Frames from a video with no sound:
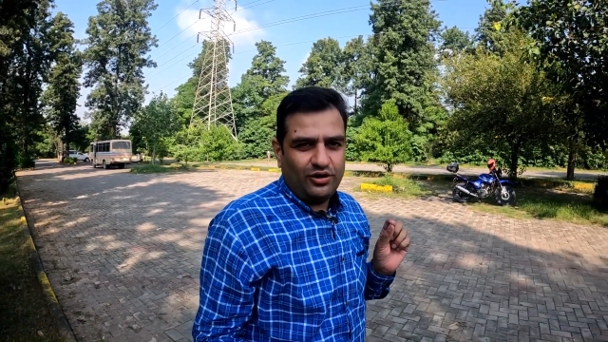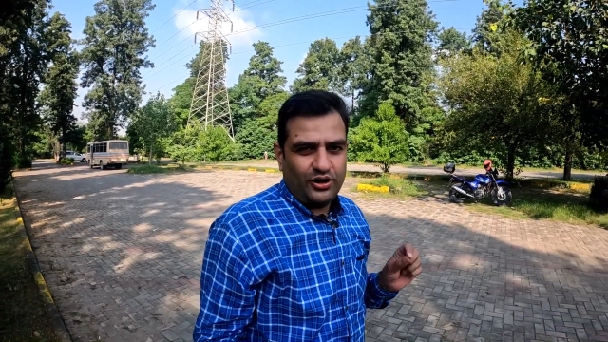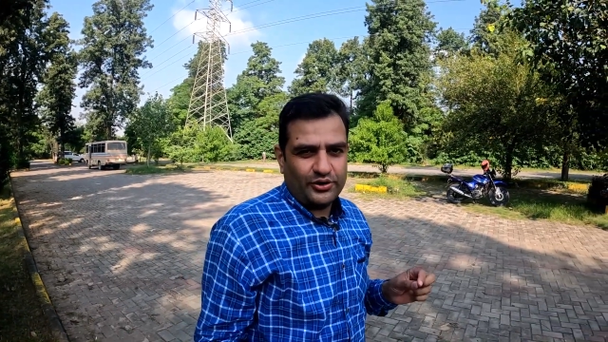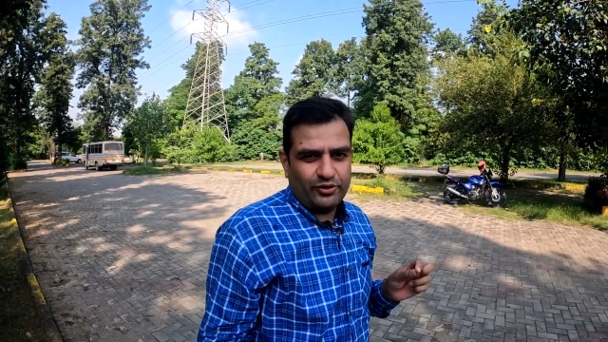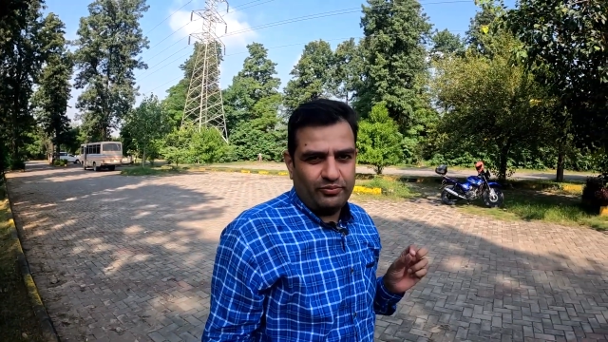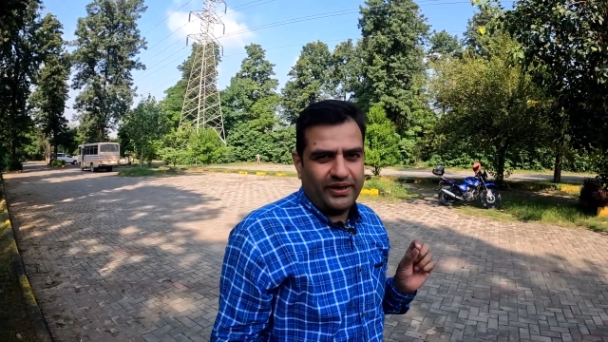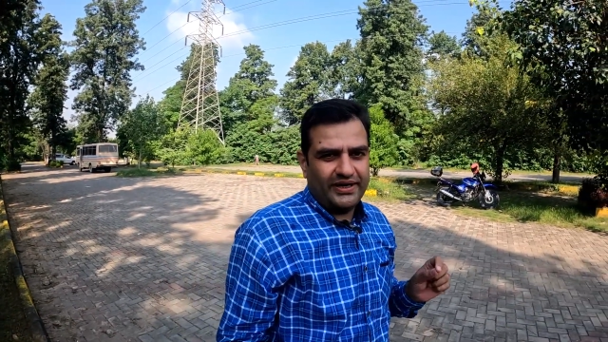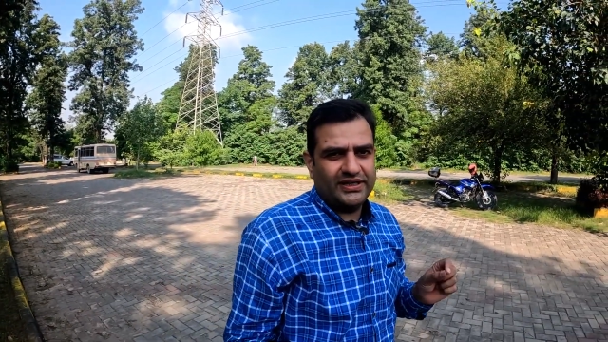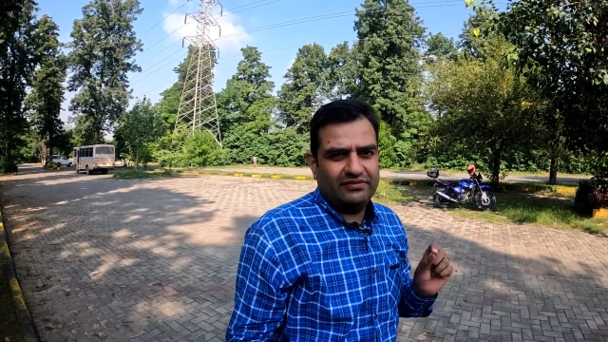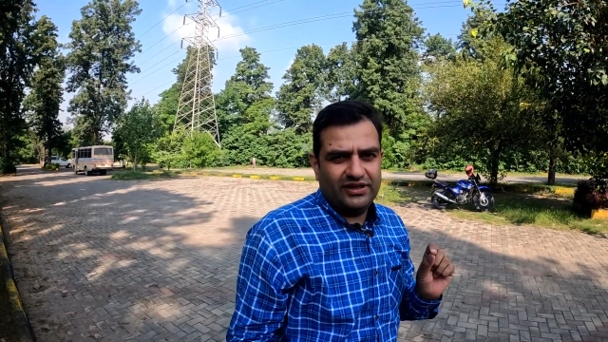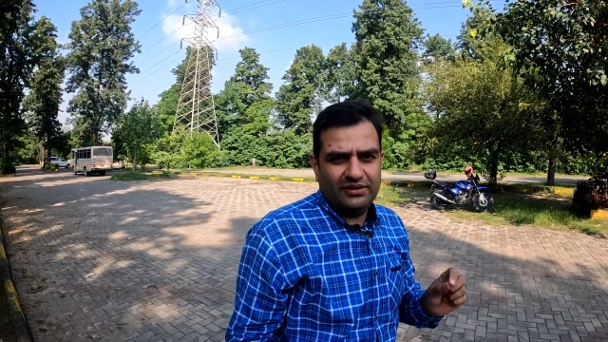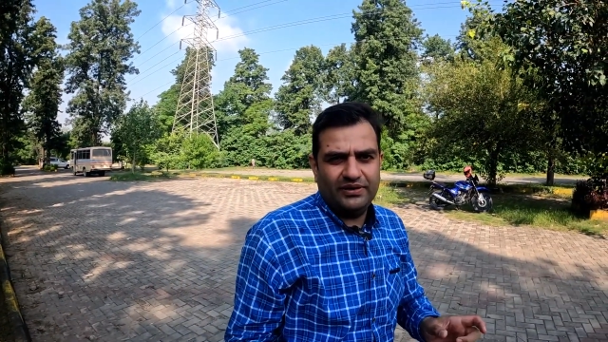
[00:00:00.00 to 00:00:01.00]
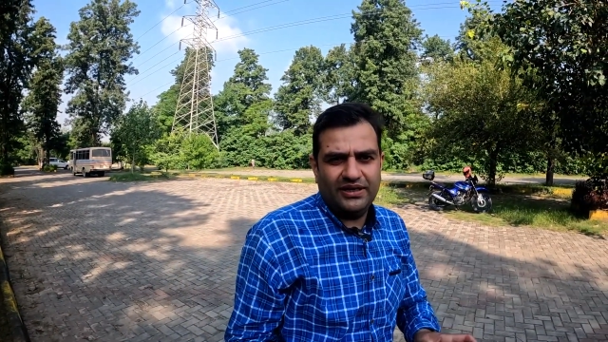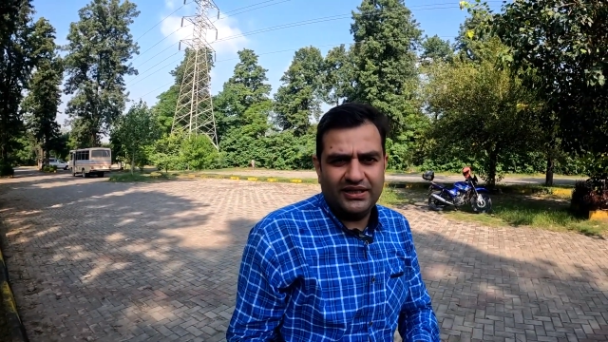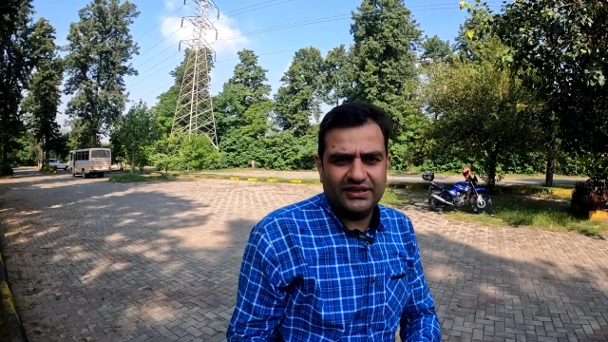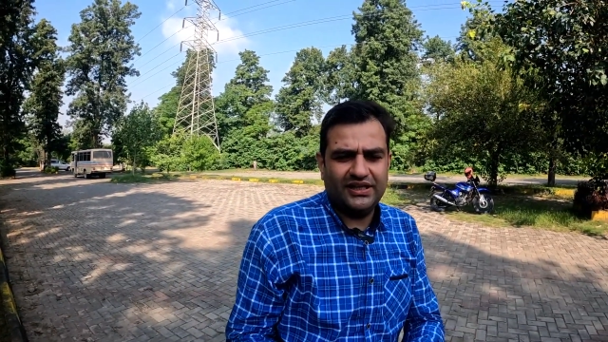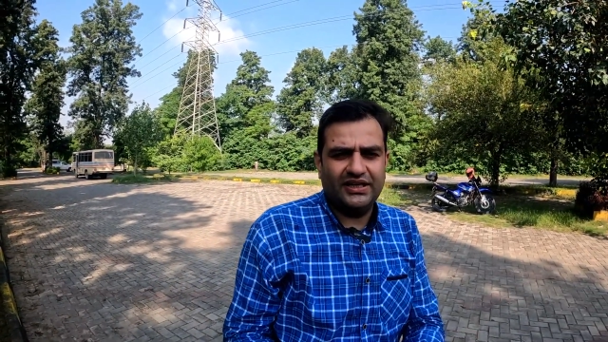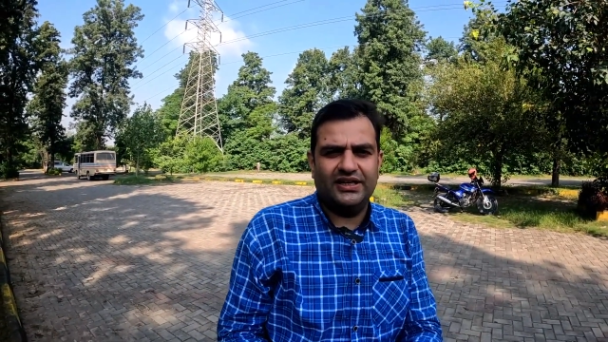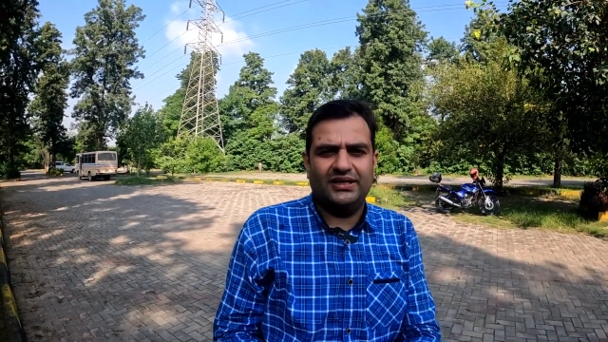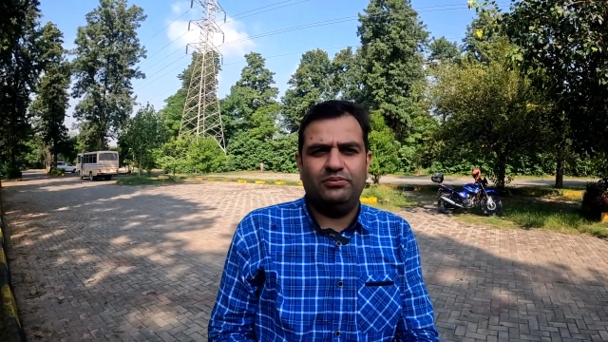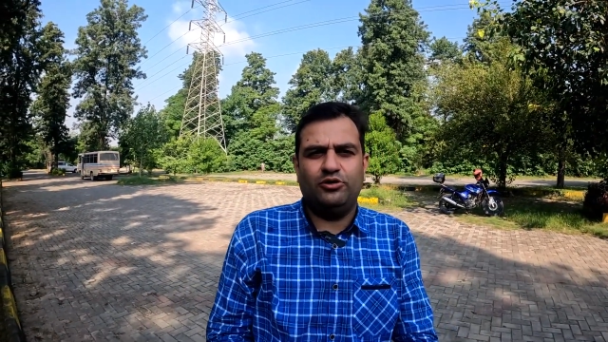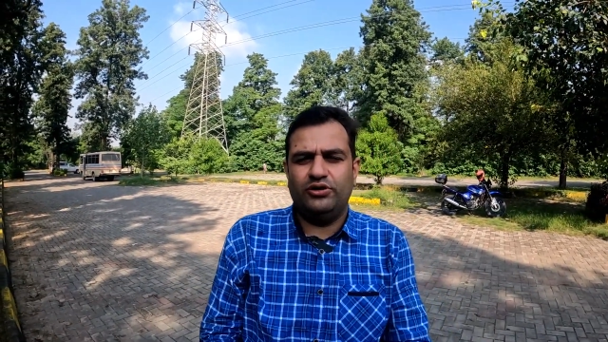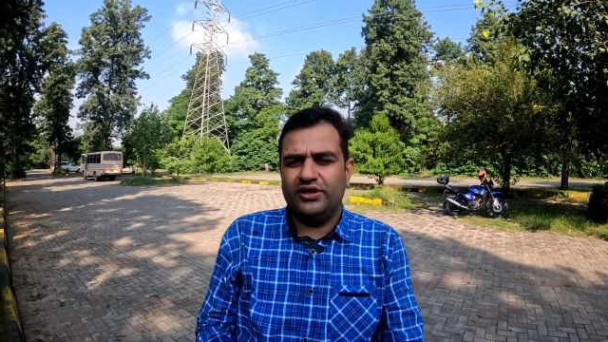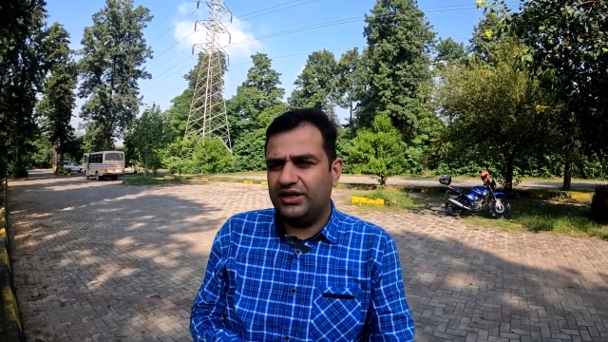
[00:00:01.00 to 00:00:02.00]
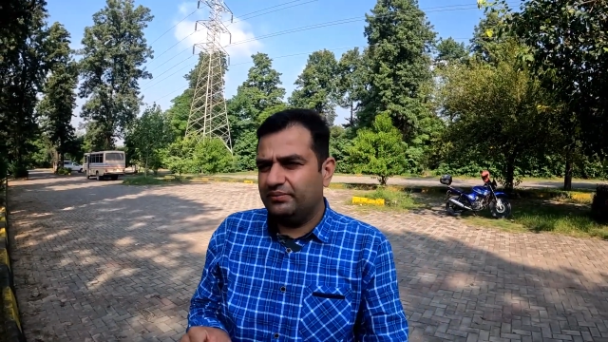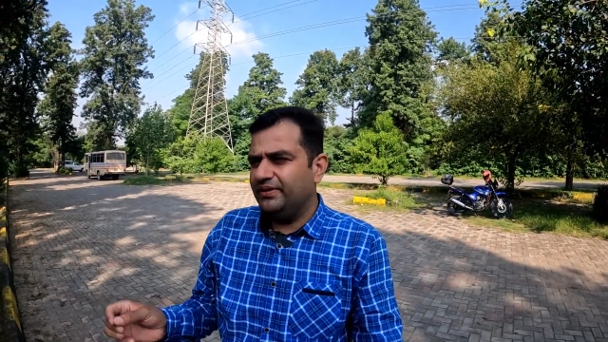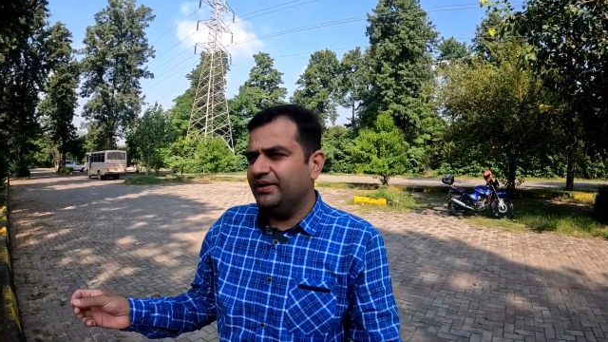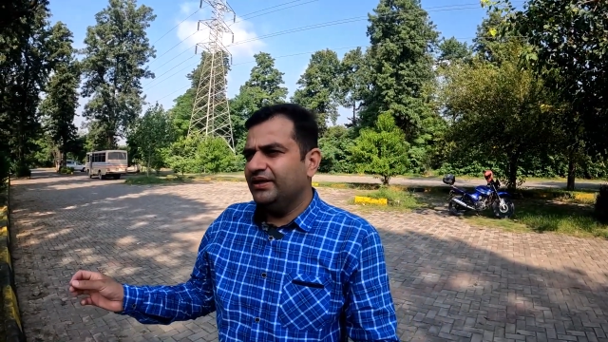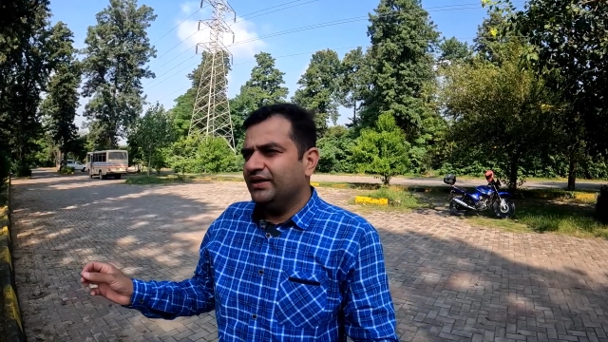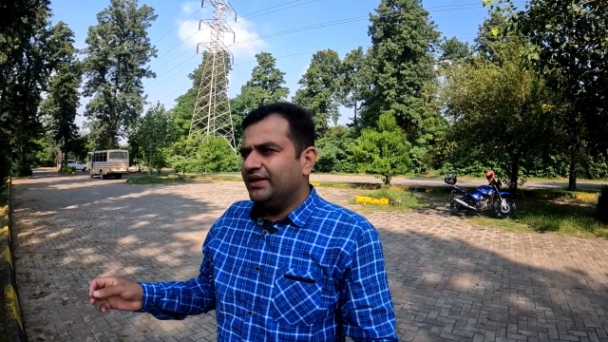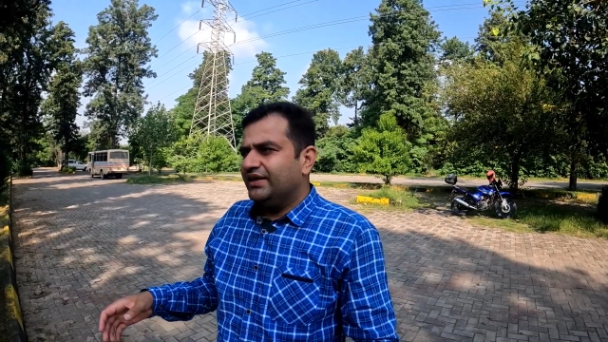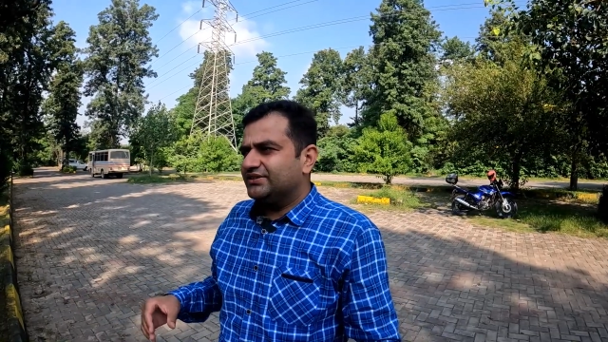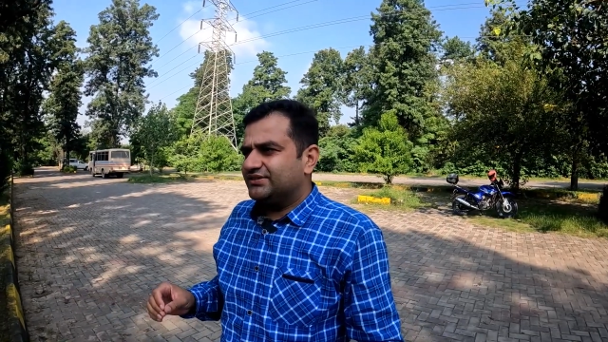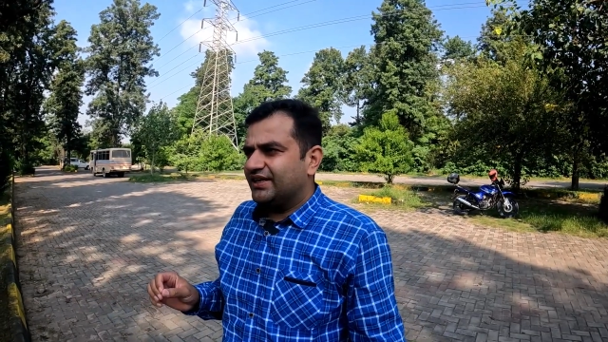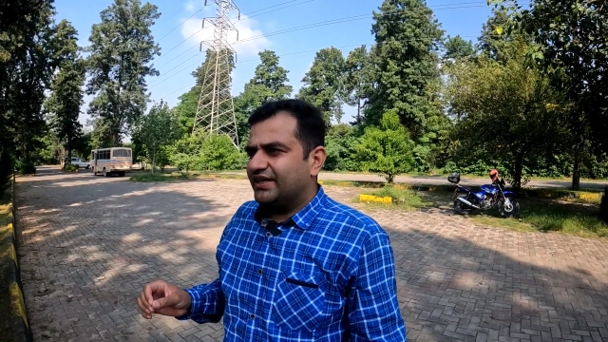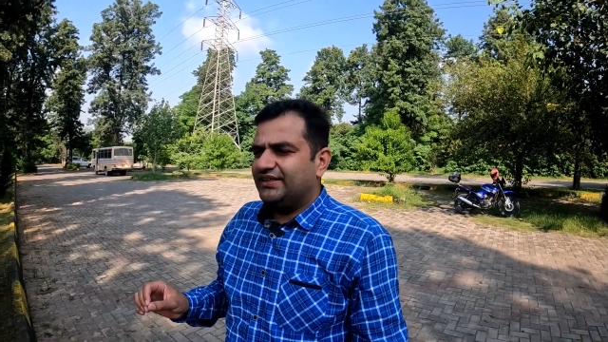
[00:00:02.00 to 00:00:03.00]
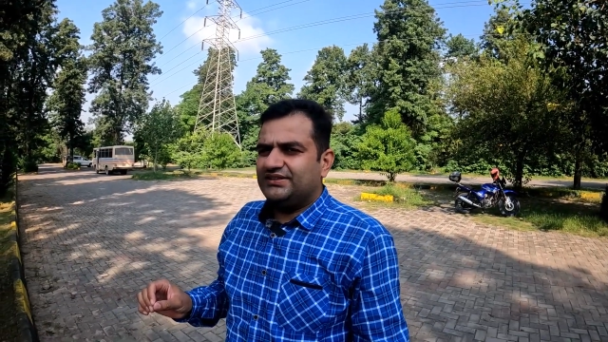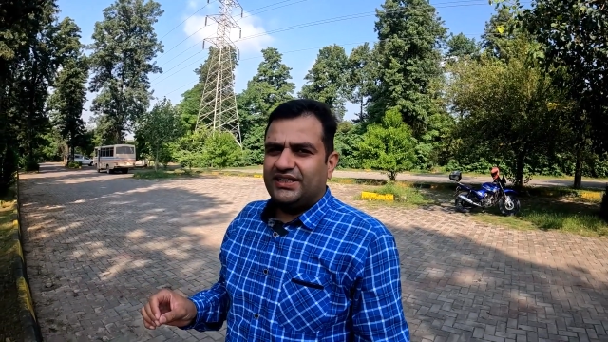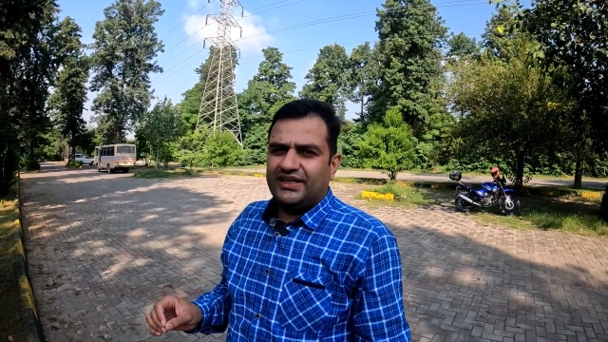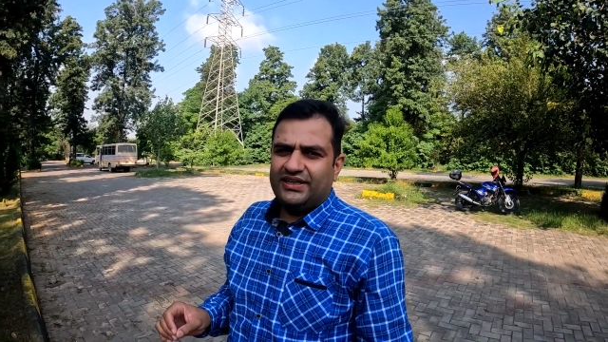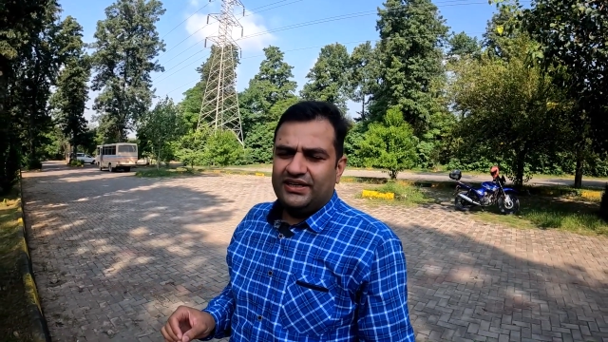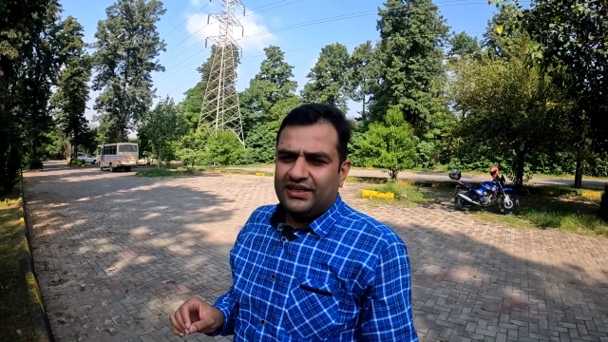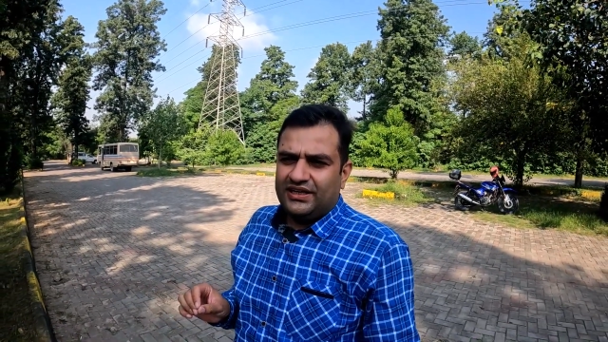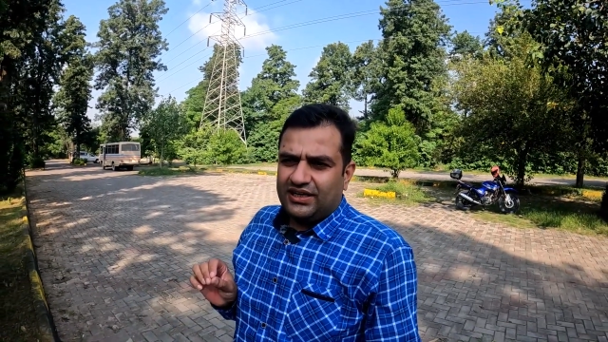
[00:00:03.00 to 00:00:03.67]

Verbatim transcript: और कोई बाइक अवेलेबल नहीं था लेकिन अब होंडा ने भी इस तरह के डिज़ाइन